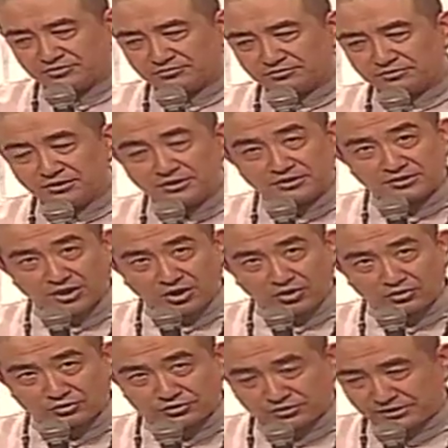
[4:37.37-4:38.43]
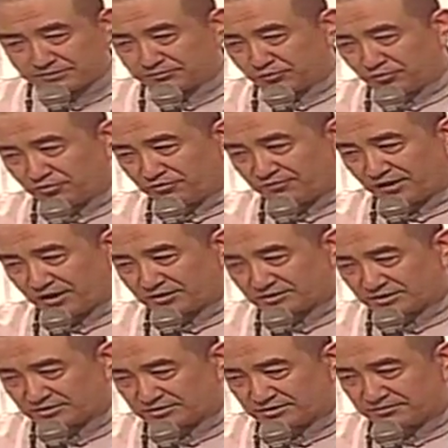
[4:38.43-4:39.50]
中，找寻末法
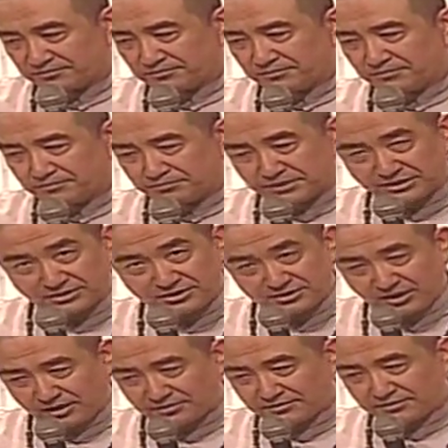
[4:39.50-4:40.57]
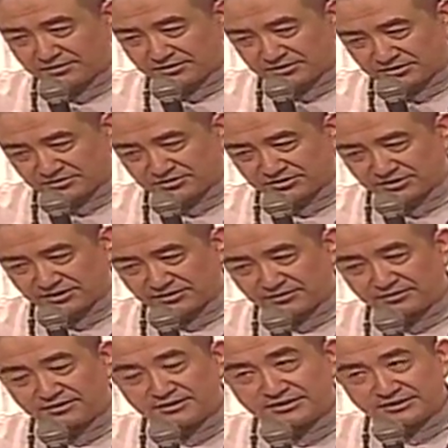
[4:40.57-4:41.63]
人生明相、世
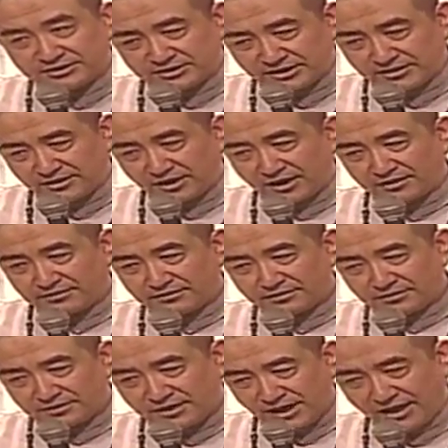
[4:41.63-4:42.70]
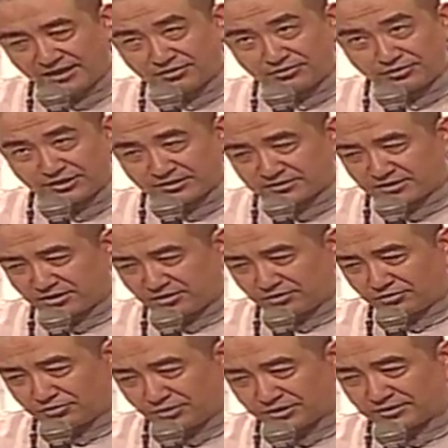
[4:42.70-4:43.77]
心、心安、开会、
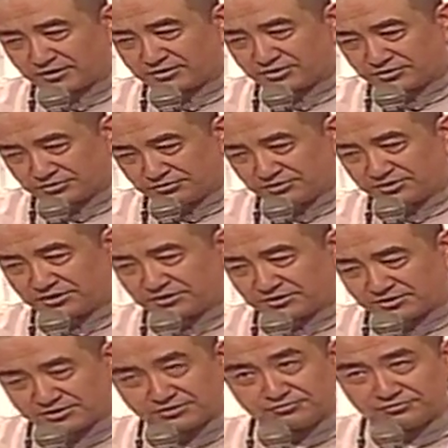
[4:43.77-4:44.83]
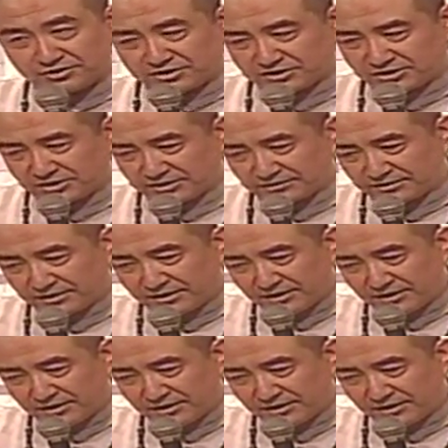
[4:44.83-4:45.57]
超越的修行和证悟的机理。